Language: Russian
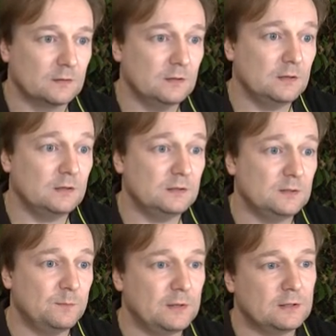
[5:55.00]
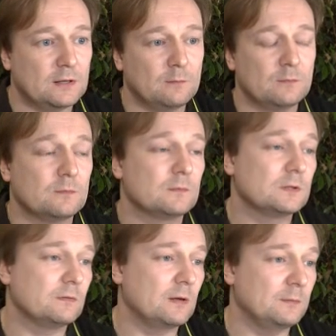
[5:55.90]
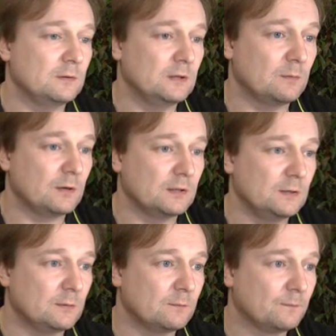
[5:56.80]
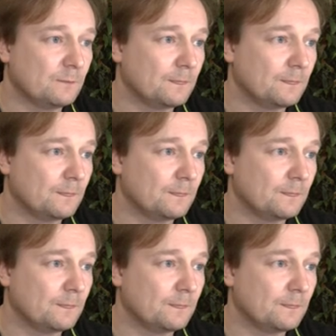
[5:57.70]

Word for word: И теперь нам с вами необходимо